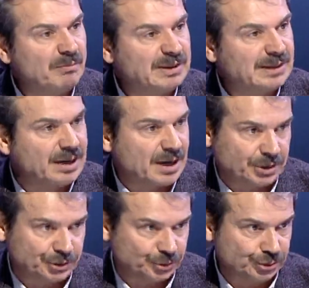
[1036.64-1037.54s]
maddeler
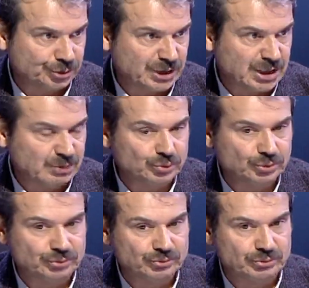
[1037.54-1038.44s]
artıyor. Yani
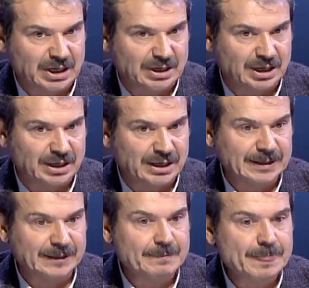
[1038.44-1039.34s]
bu vaka
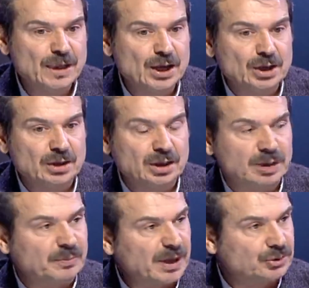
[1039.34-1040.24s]
yani
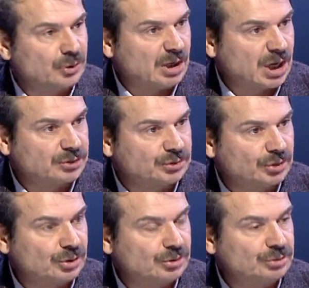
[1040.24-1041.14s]
e, petrol
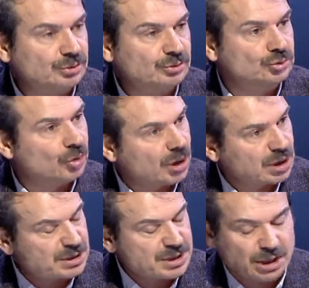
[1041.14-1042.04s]
artıyor, tabii.
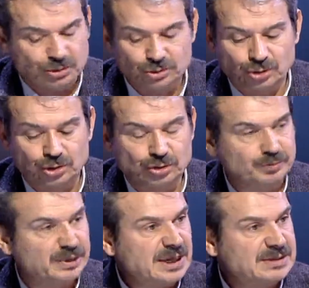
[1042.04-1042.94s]
doğalgaz artıyor,
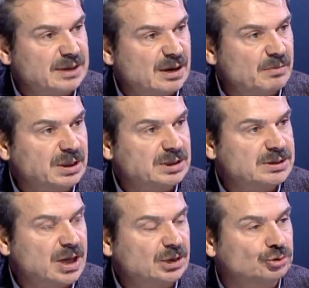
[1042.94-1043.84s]
plastik ham
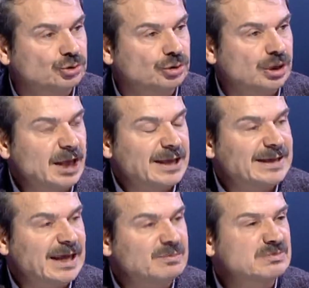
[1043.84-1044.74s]
maddesi artıyor.
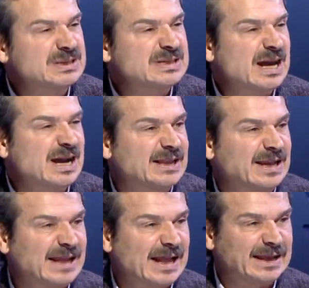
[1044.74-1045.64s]
Yani Mısır'a
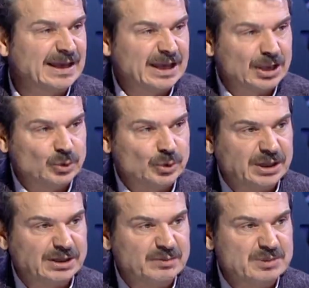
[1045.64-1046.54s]
kadar yani
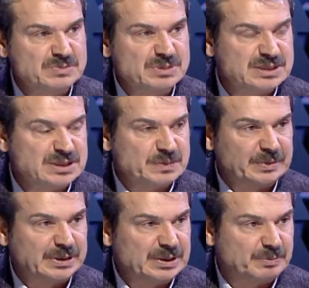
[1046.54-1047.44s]
ürettiğimiz mısır
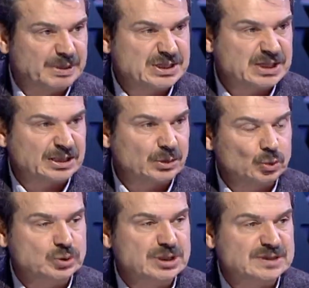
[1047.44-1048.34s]
pir, pirince kadar
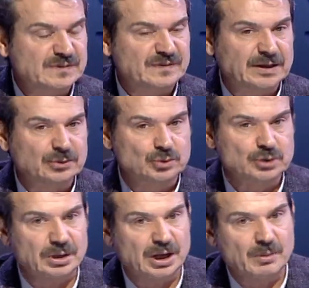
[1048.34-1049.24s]
uluslararası fiyatı
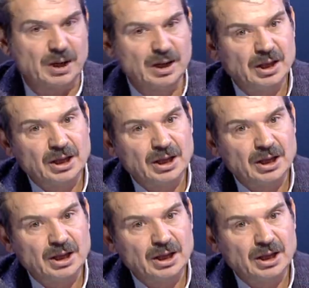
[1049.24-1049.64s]
yükselir ama